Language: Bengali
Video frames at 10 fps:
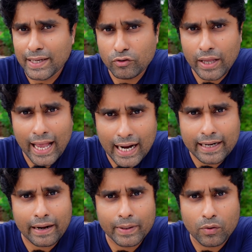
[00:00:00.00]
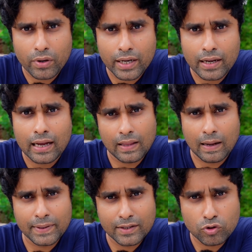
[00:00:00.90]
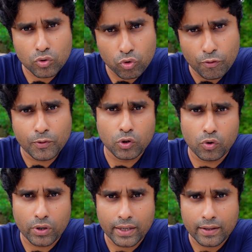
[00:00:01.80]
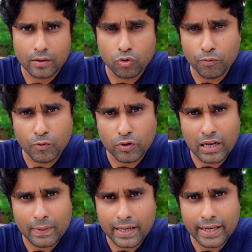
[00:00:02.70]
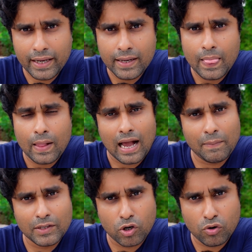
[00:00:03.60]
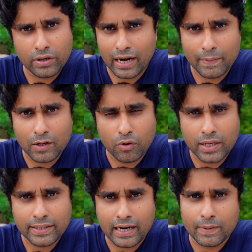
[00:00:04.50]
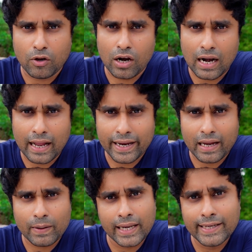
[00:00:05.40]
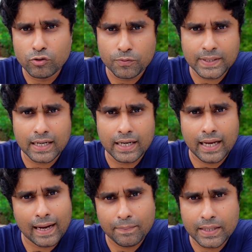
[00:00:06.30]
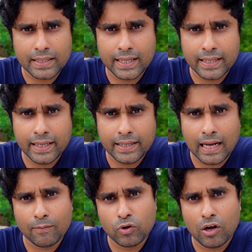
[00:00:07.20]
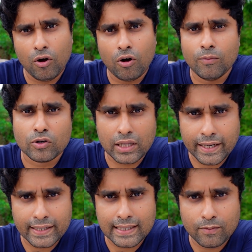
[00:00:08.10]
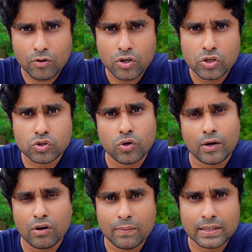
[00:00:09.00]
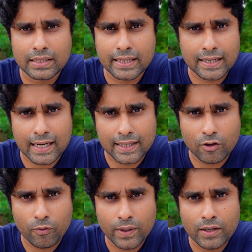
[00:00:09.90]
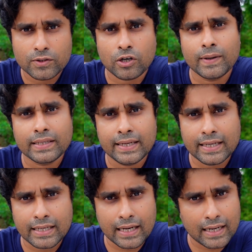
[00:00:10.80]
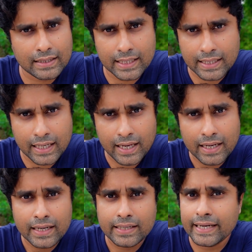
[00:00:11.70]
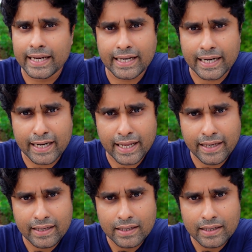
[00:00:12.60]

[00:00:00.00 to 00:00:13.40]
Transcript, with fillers: আমি কিন্তু একা ট্রাভেল করি না আমি কিন্তু গ্রুপ ট্যুর করি গ্রুপ ট্যুরটা আবার কি আমি যখন ট্রাভেল করি ট্রাভেল করার আগে আমার এই ইউটিউব চ্যানেলে আপডেট দিয়ে দিই আমরা অমুক তারিখে যাব সো এখন আমাদের টিকিট কাটতে হবে সবাই টিকিটের টাকা দিয়ে দিলে টিকিট কেটে নেই